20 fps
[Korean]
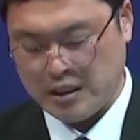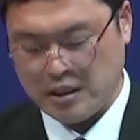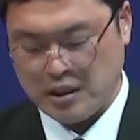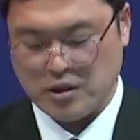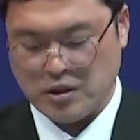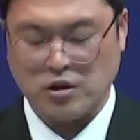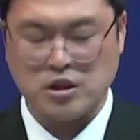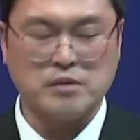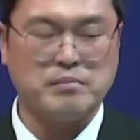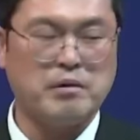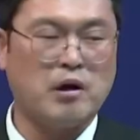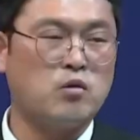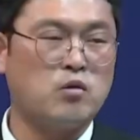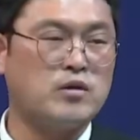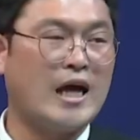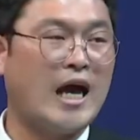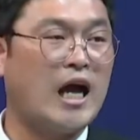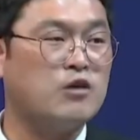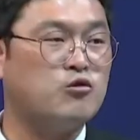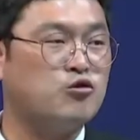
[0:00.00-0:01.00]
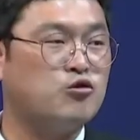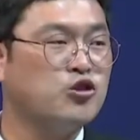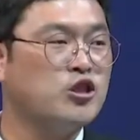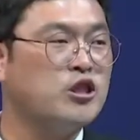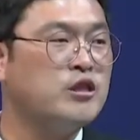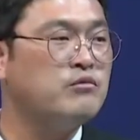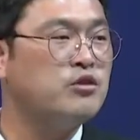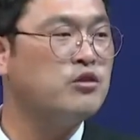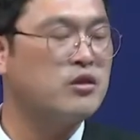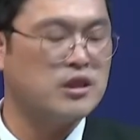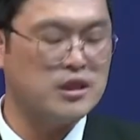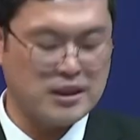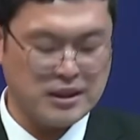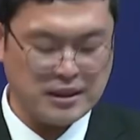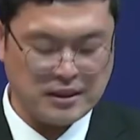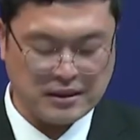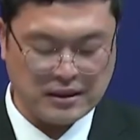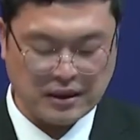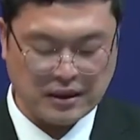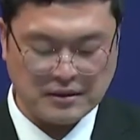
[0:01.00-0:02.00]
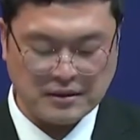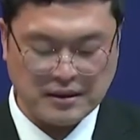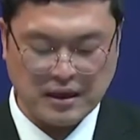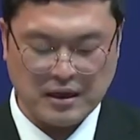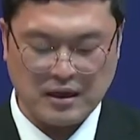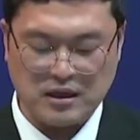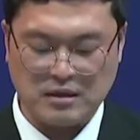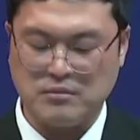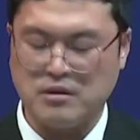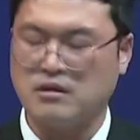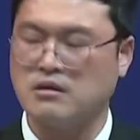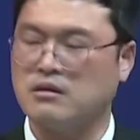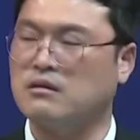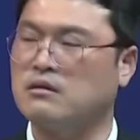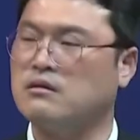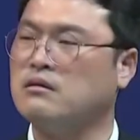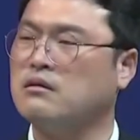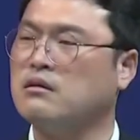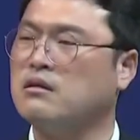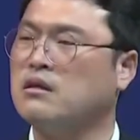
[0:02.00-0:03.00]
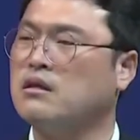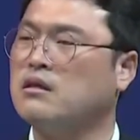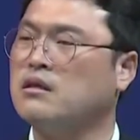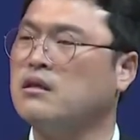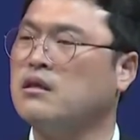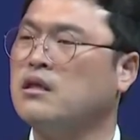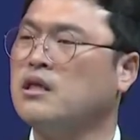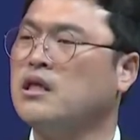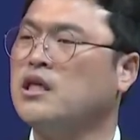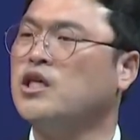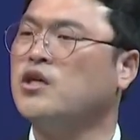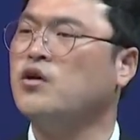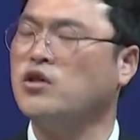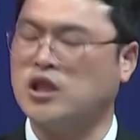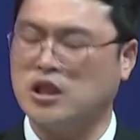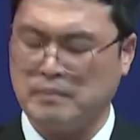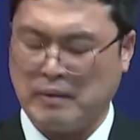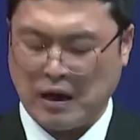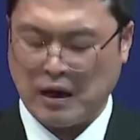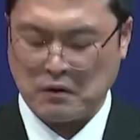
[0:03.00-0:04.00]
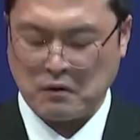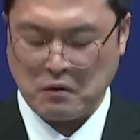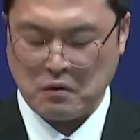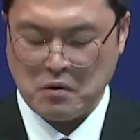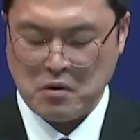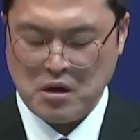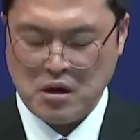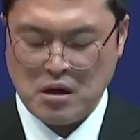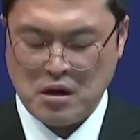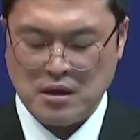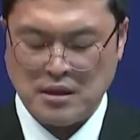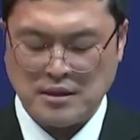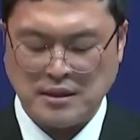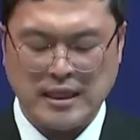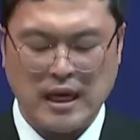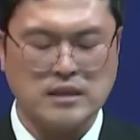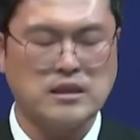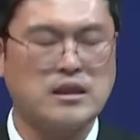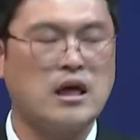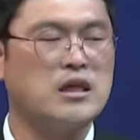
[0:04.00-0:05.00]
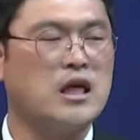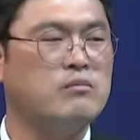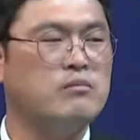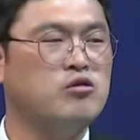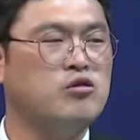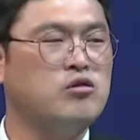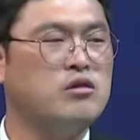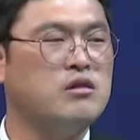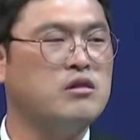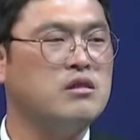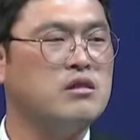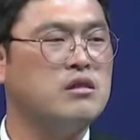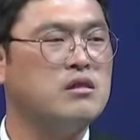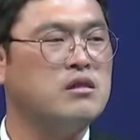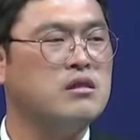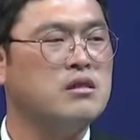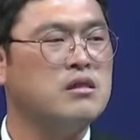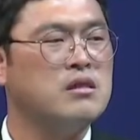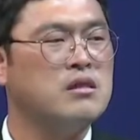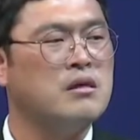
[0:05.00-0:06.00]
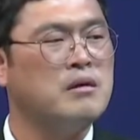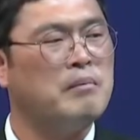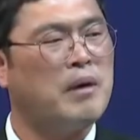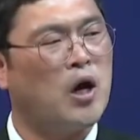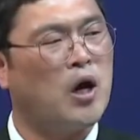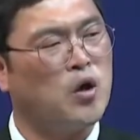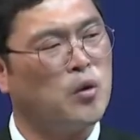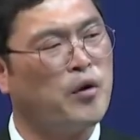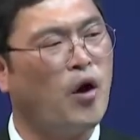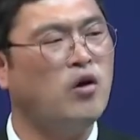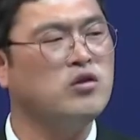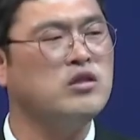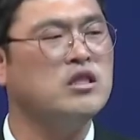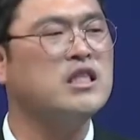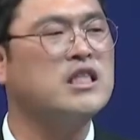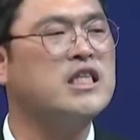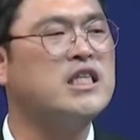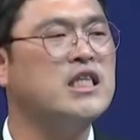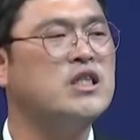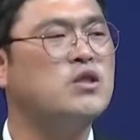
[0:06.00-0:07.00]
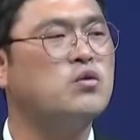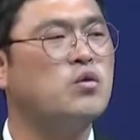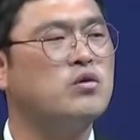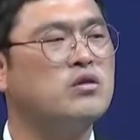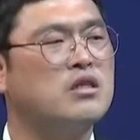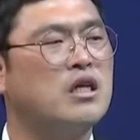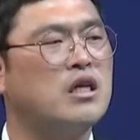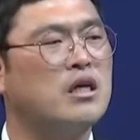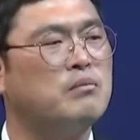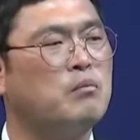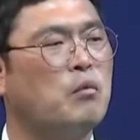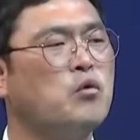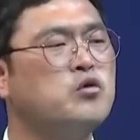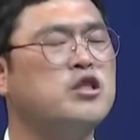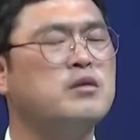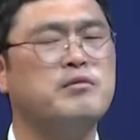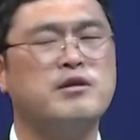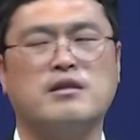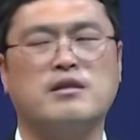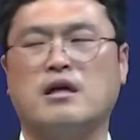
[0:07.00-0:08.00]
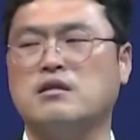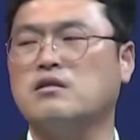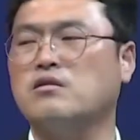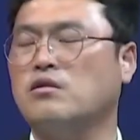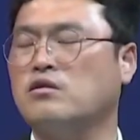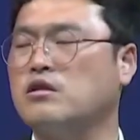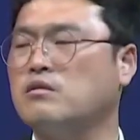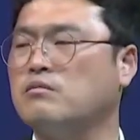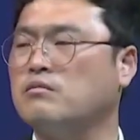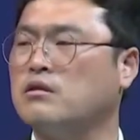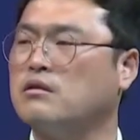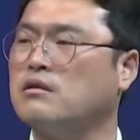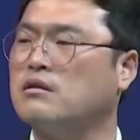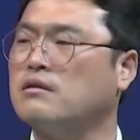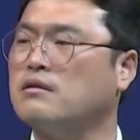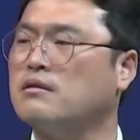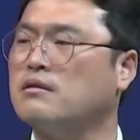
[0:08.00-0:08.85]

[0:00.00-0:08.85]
이것이 바로 나 중심적인 신앙 생활입니다. 이것이 바로 세상에 물든 바로 병든 그리스도인들의 모습이라는 것입니다.